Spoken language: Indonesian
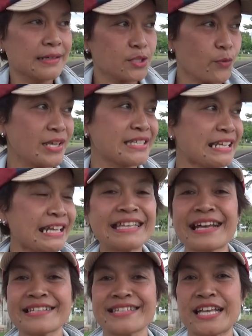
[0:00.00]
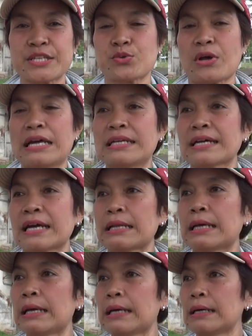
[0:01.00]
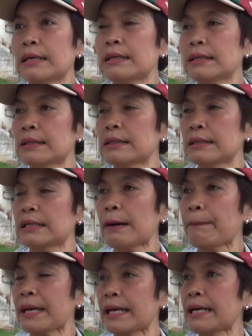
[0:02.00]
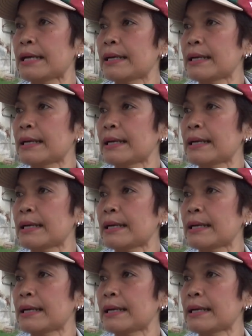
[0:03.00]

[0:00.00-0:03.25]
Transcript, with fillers: suasananya, saya suka dengan uh, apa ya